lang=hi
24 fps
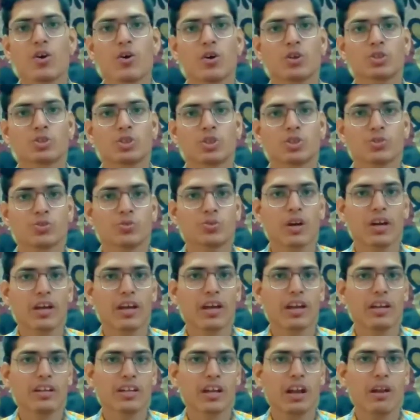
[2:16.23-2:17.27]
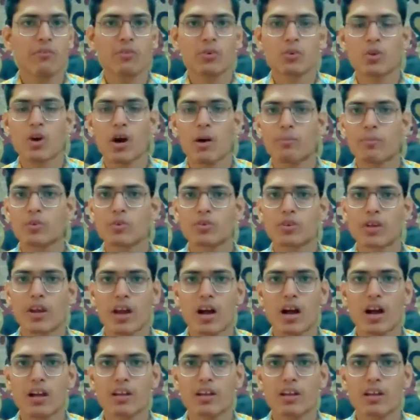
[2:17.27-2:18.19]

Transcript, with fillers: और जो यू का कैरेक्टर है वो तो आप लोगों के